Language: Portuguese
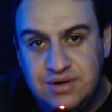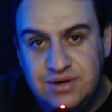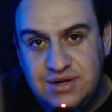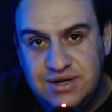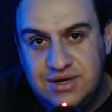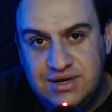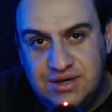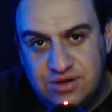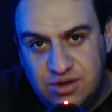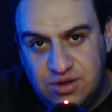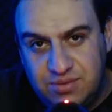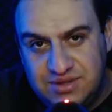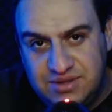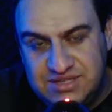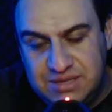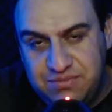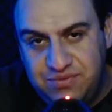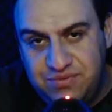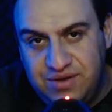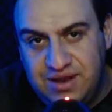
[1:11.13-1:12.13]
como eu
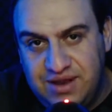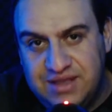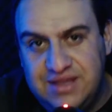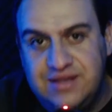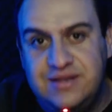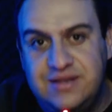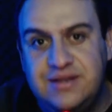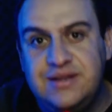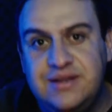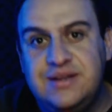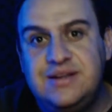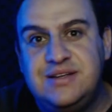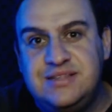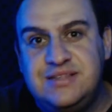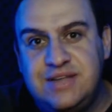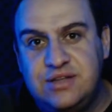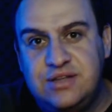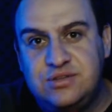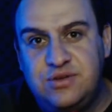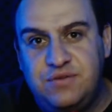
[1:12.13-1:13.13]
sempre falo aqui, sai
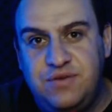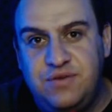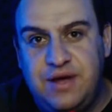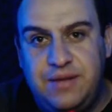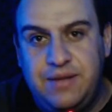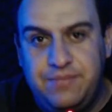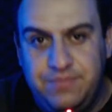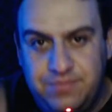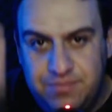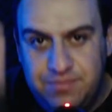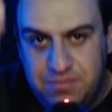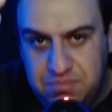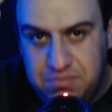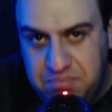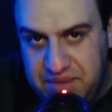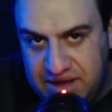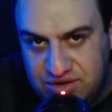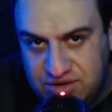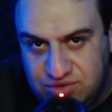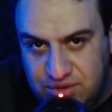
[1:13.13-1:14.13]
do sofá,
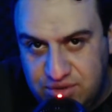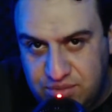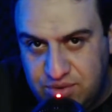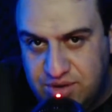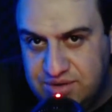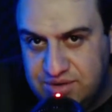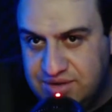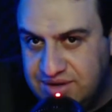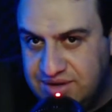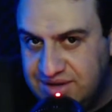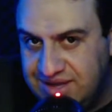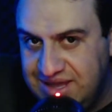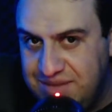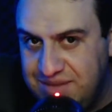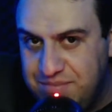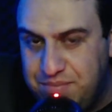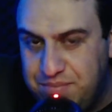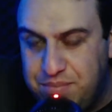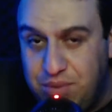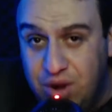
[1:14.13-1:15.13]
pega a sua moto e
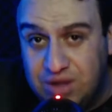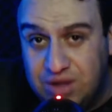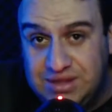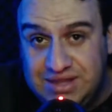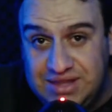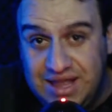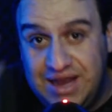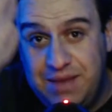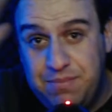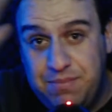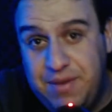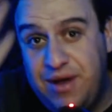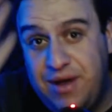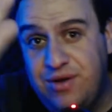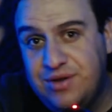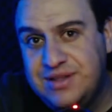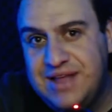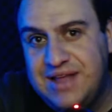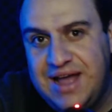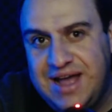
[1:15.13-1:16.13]
bota ela para
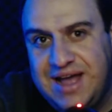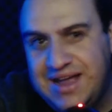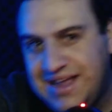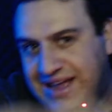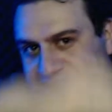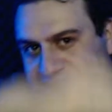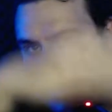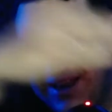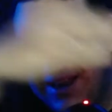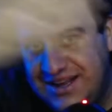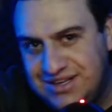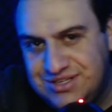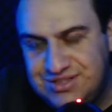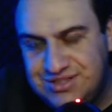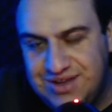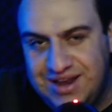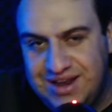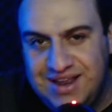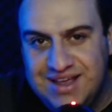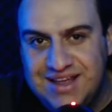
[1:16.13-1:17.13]
rodar, cara. É só
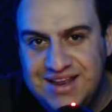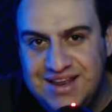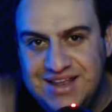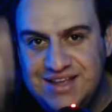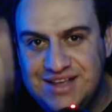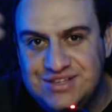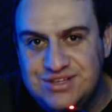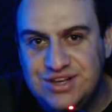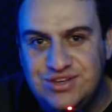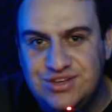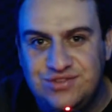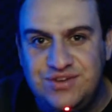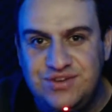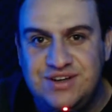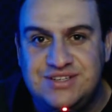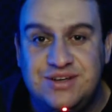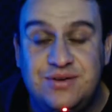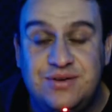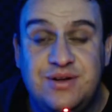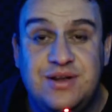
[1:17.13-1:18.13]
alegria, é só
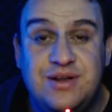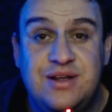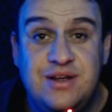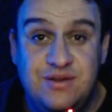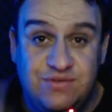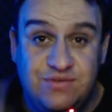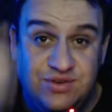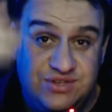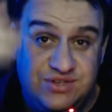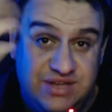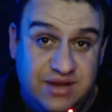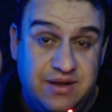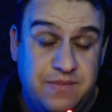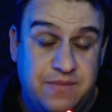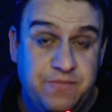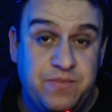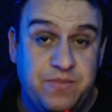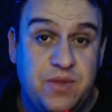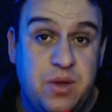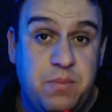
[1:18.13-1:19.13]
diversão você
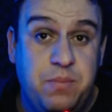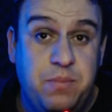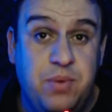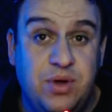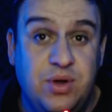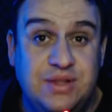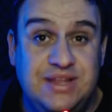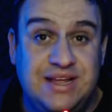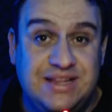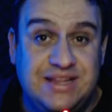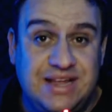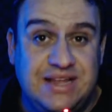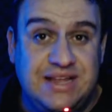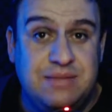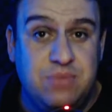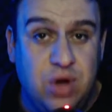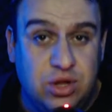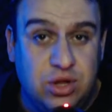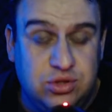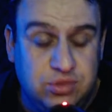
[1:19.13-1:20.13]
poder andar de
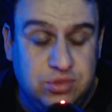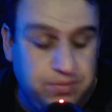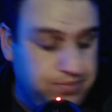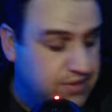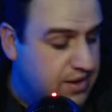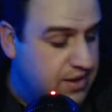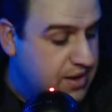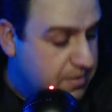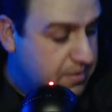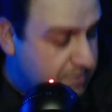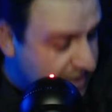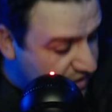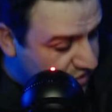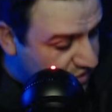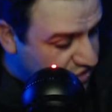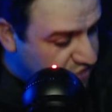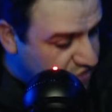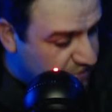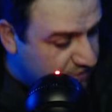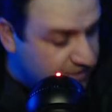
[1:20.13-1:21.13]
moto. Bem, hoje
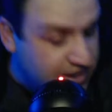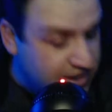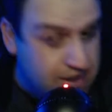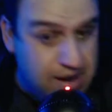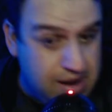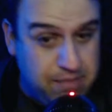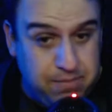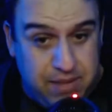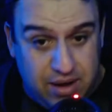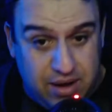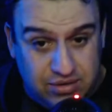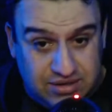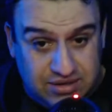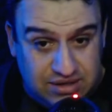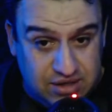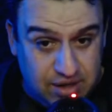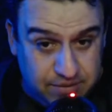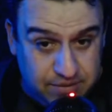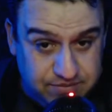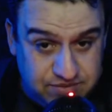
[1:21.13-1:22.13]
eu preparei uma pauta aqui,
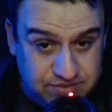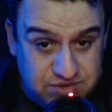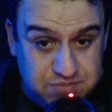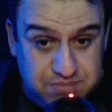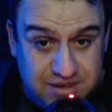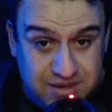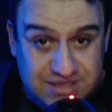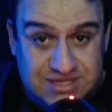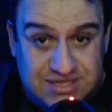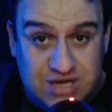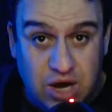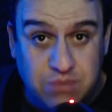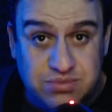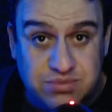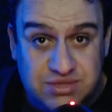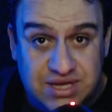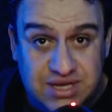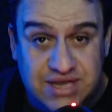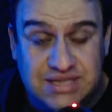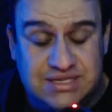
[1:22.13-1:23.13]
ó, especial para
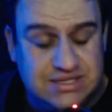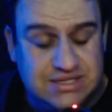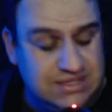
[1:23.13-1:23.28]
vocês.